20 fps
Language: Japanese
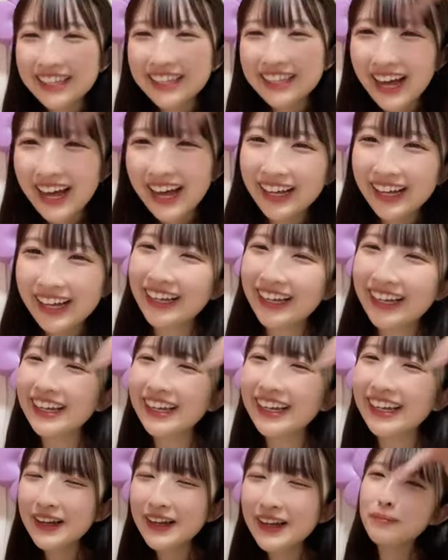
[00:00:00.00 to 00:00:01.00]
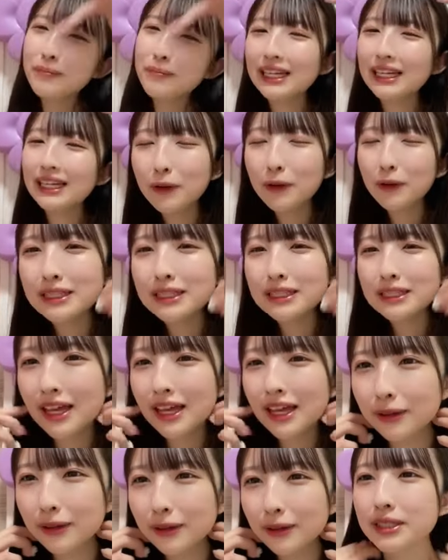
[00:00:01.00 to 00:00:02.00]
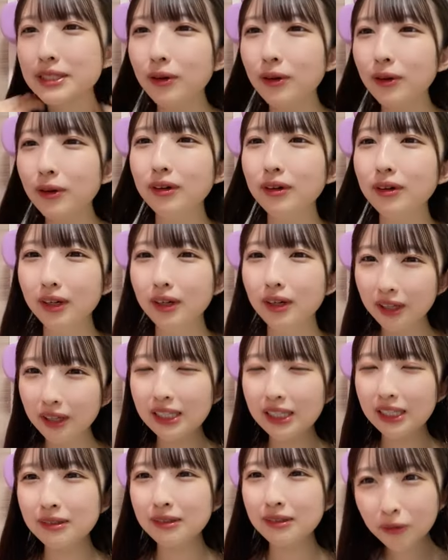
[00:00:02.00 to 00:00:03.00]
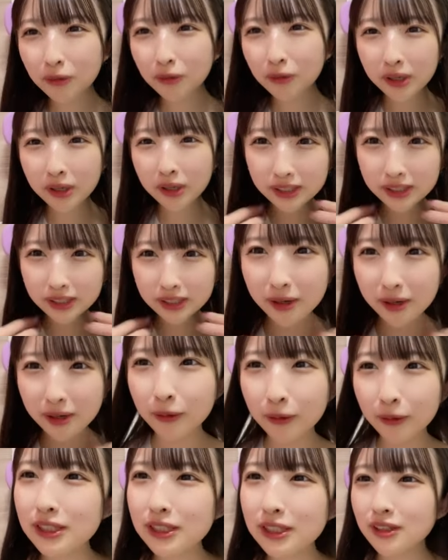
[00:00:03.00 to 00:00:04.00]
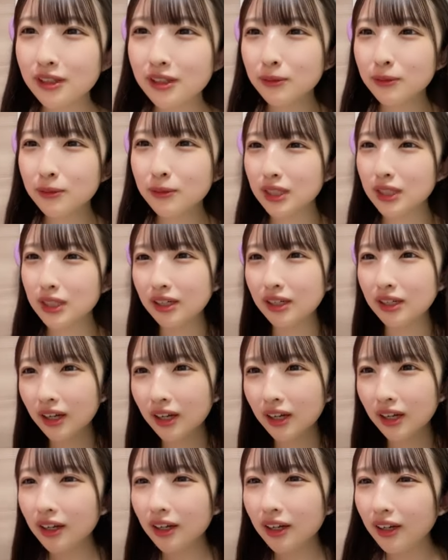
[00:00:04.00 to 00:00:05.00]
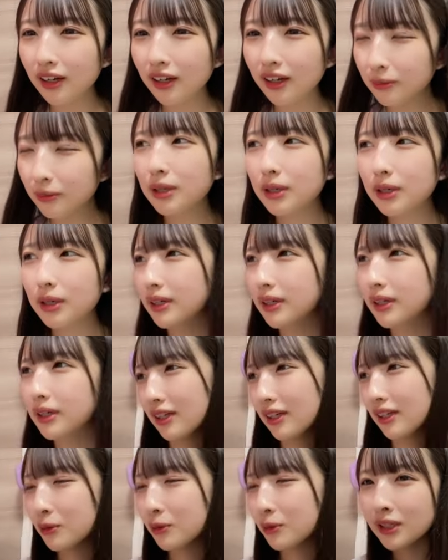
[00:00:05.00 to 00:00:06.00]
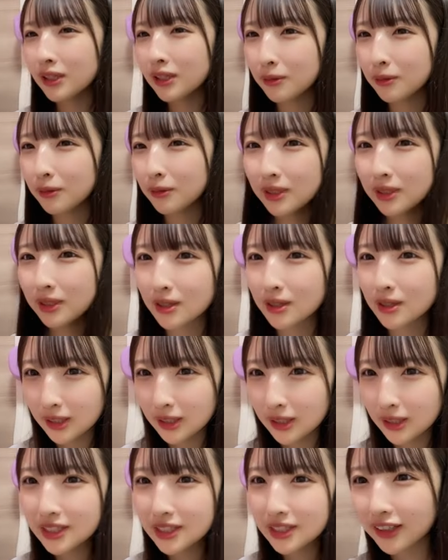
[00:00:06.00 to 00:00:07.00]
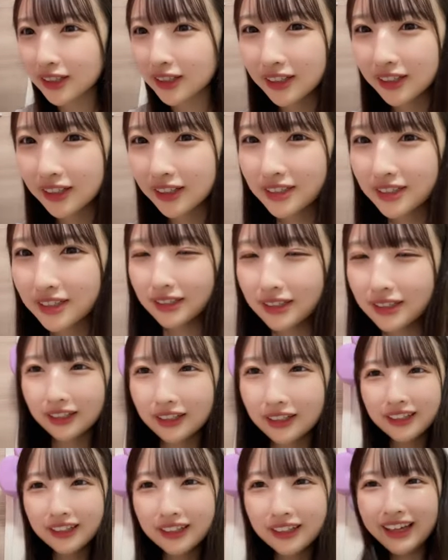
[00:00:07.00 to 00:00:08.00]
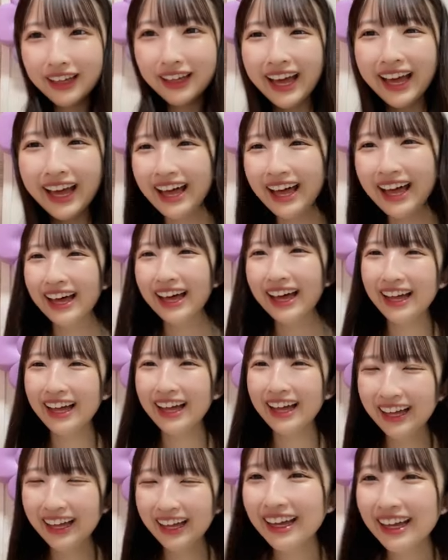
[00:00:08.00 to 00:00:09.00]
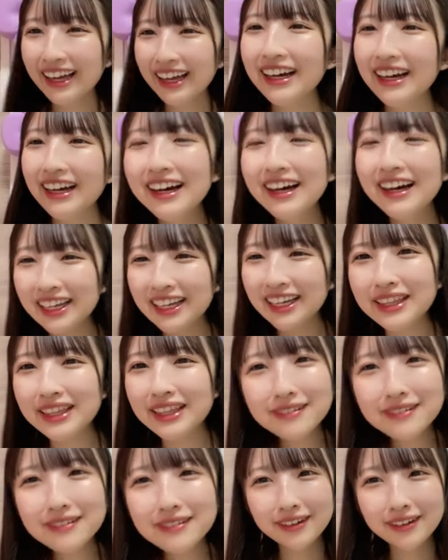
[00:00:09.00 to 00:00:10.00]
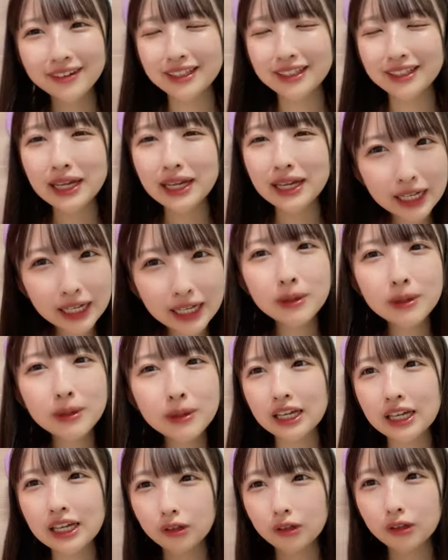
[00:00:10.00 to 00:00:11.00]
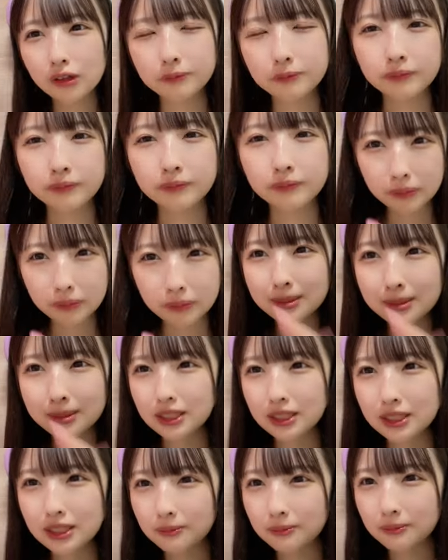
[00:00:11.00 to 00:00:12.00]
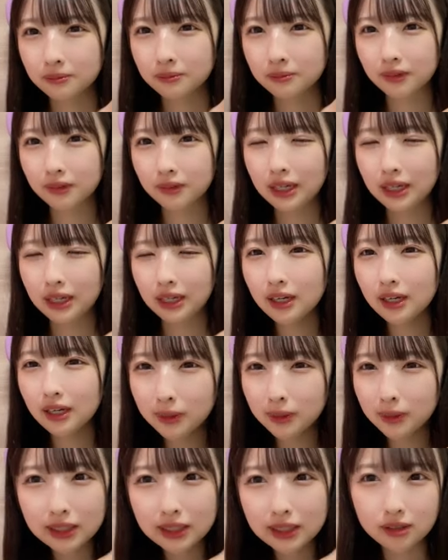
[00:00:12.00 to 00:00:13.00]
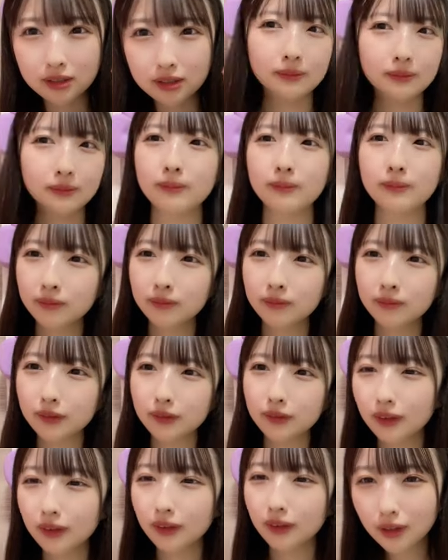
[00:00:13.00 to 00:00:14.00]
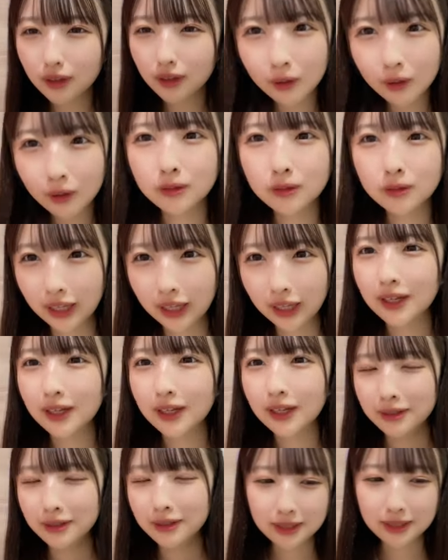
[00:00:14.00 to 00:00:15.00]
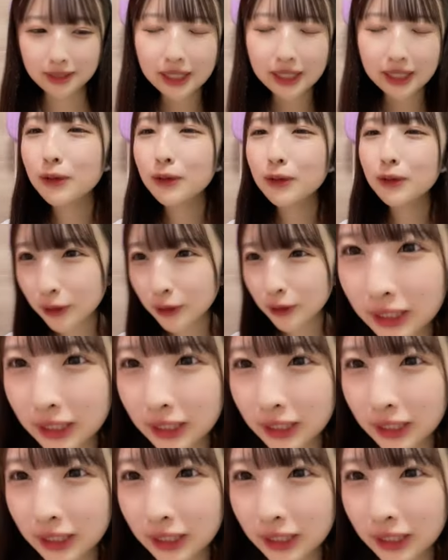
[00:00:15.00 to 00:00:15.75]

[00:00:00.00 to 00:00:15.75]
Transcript: えでもねあれだよテストとかしてたんだよ僕 S だけど急にもうコロナ禍になっちゃってあの出られなかったって感じテストとかしてたんだけどそ